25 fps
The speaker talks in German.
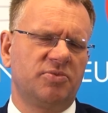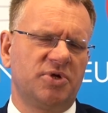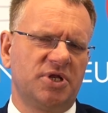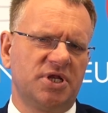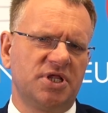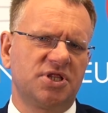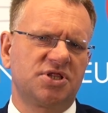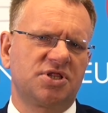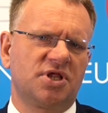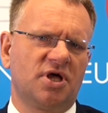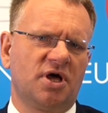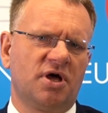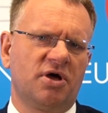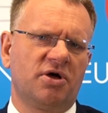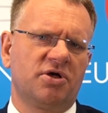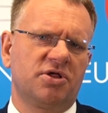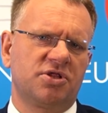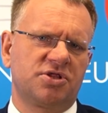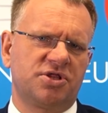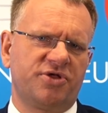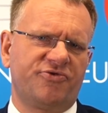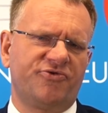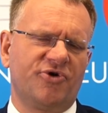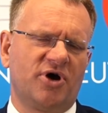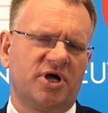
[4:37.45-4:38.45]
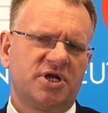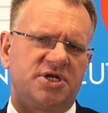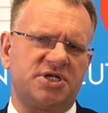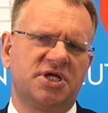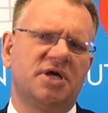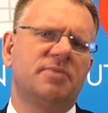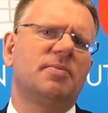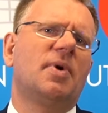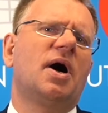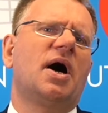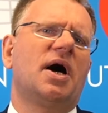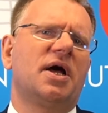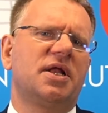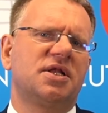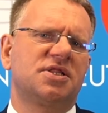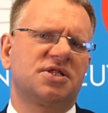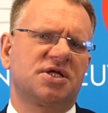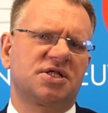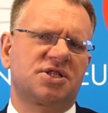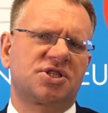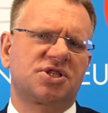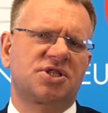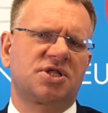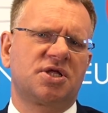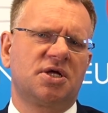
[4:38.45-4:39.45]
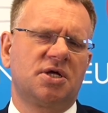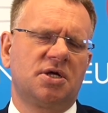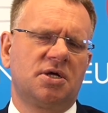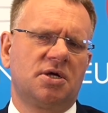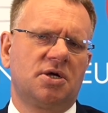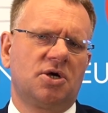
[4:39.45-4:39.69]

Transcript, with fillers: Minister sich für ein Thema einsetzt